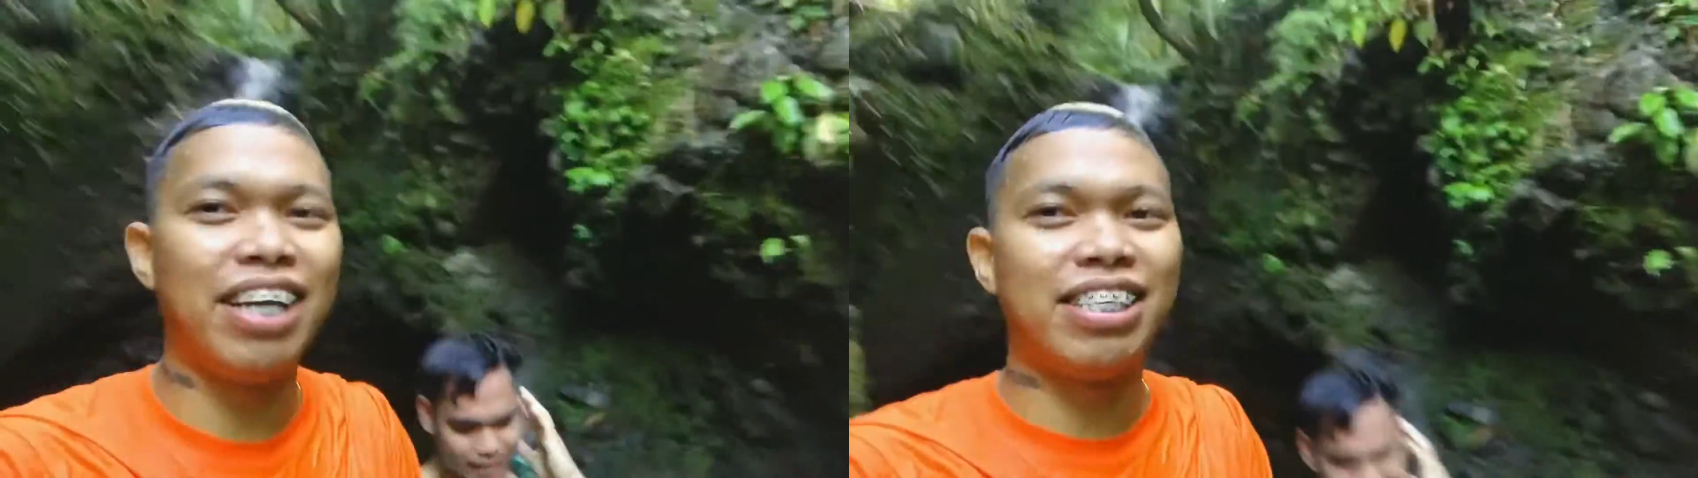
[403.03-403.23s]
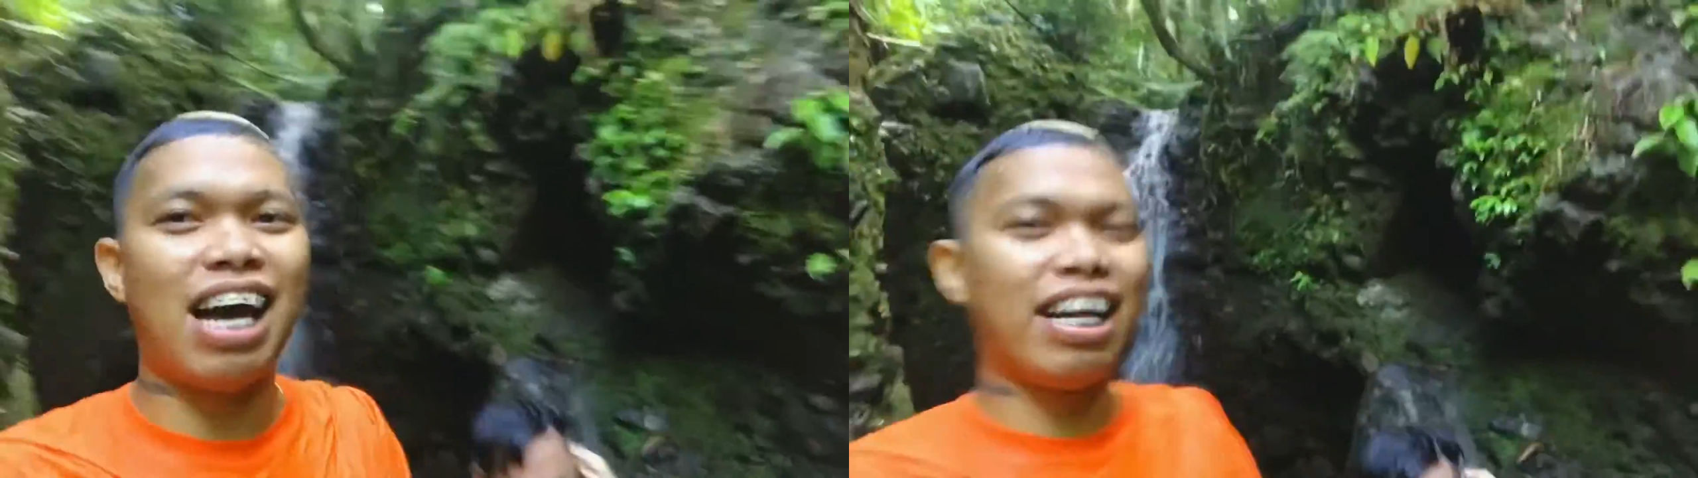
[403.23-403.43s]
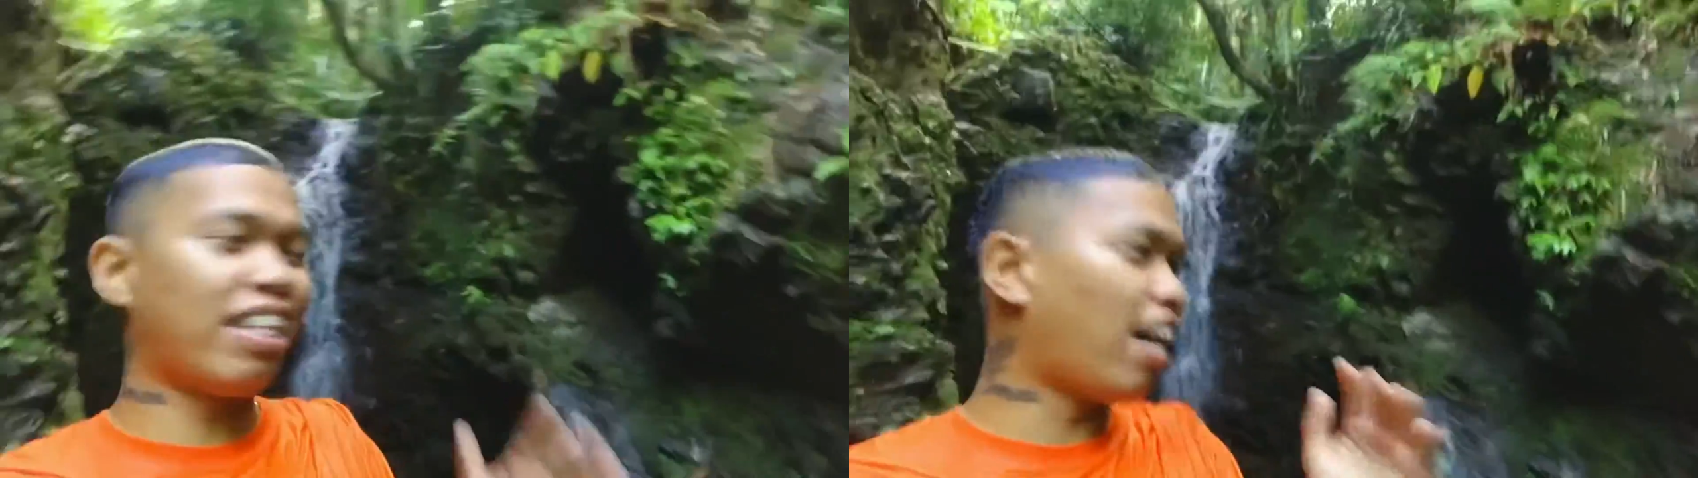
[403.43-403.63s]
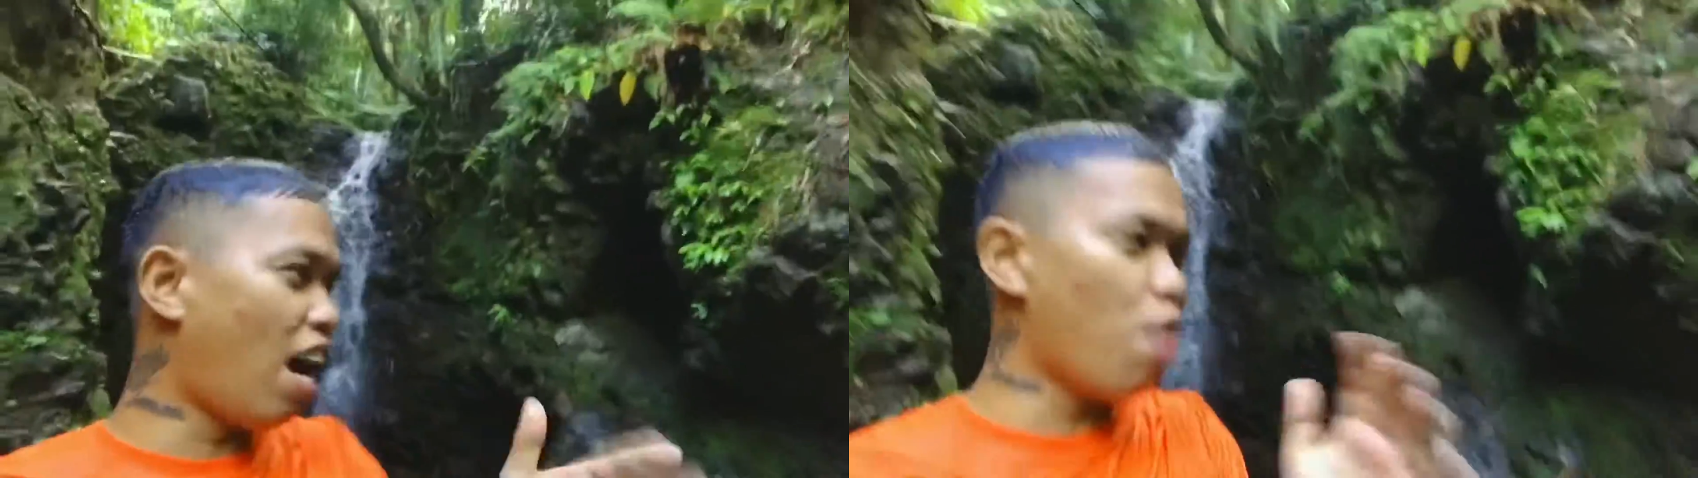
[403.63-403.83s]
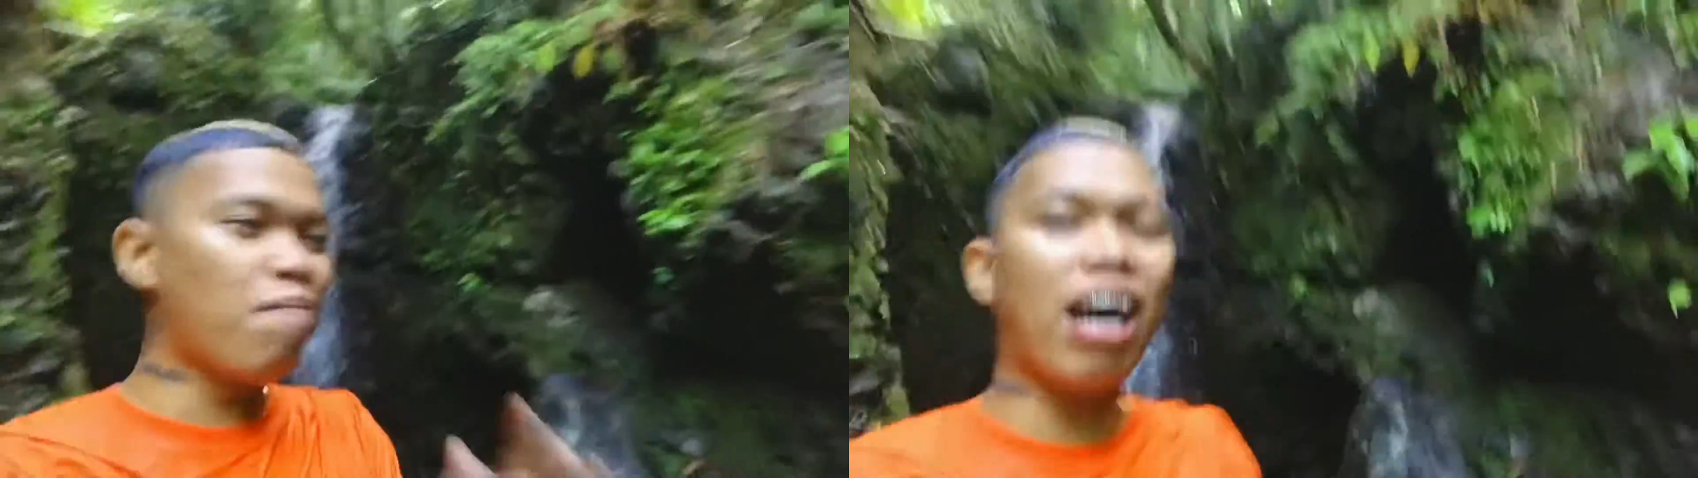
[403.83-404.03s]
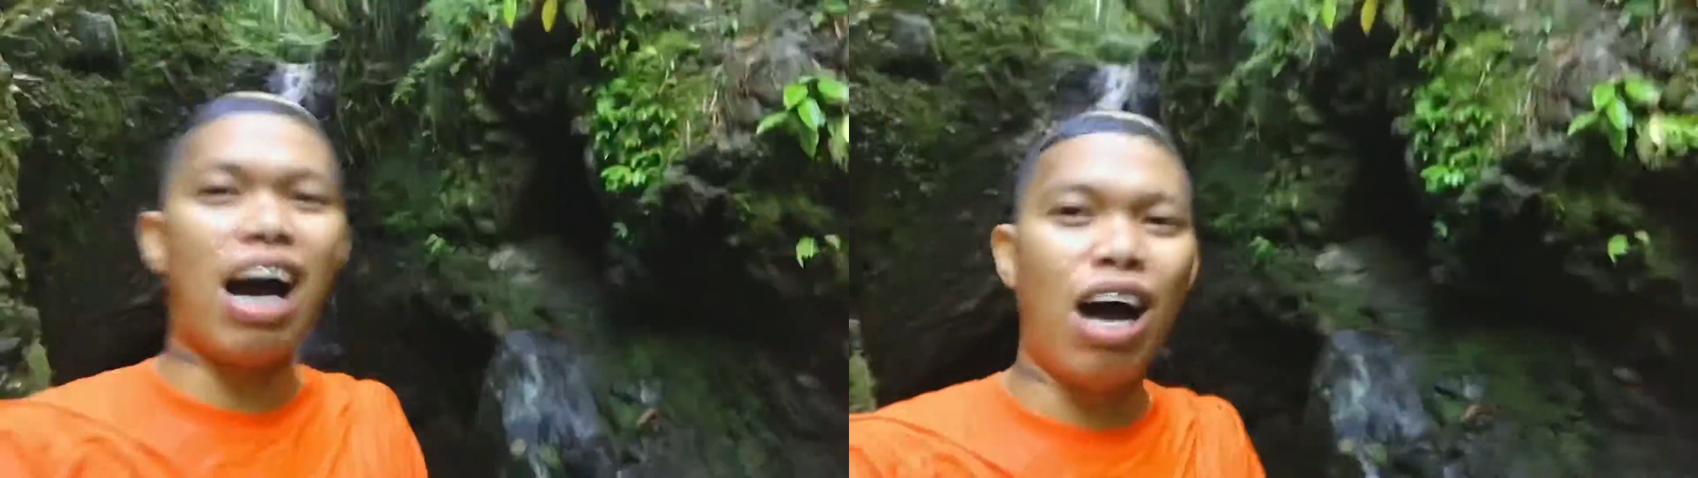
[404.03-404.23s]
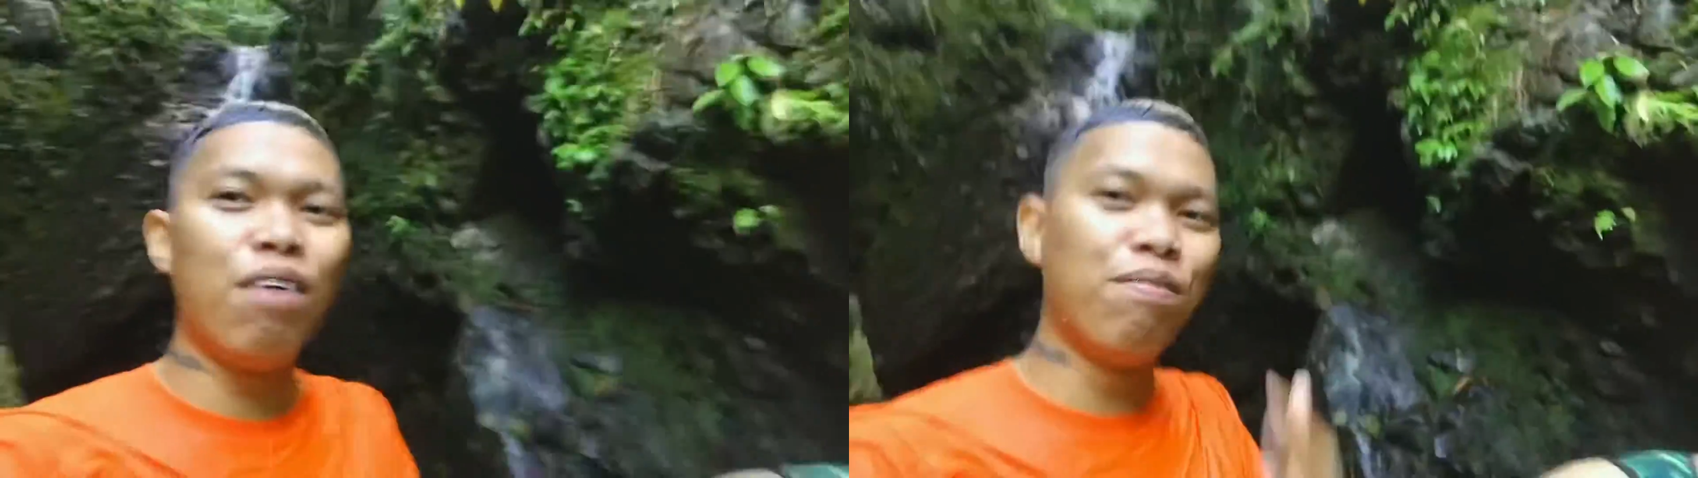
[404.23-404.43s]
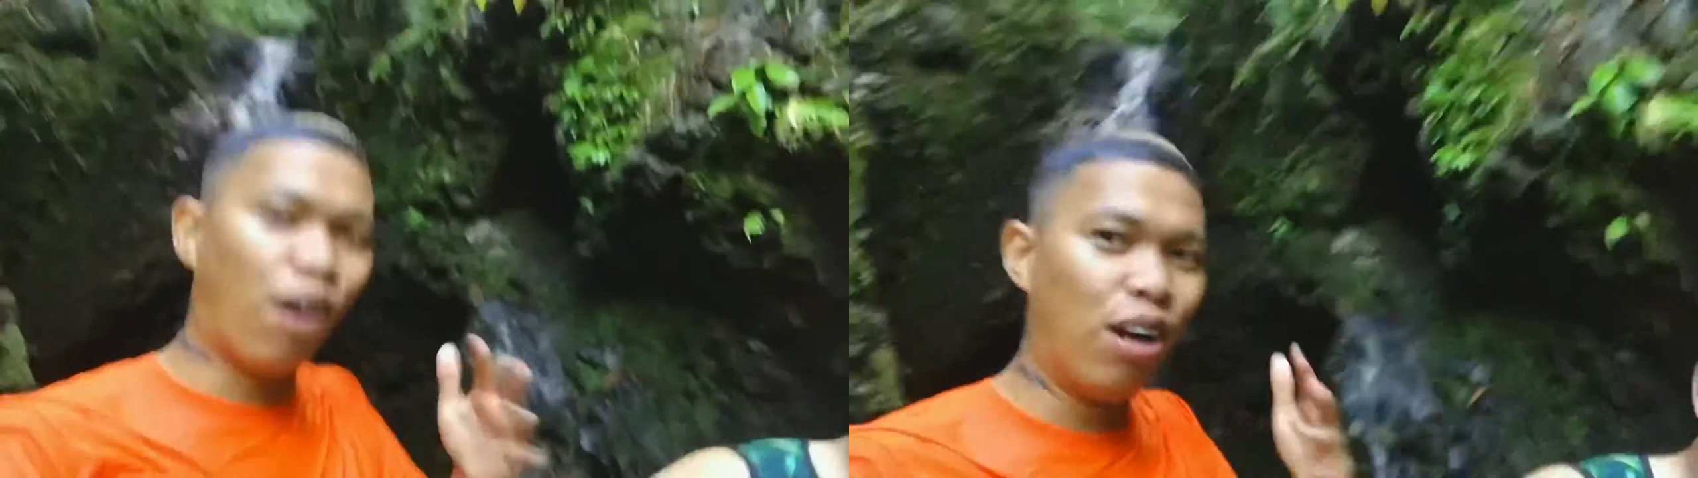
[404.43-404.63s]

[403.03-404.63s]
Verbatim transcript: sa Tag-Abaca Falls.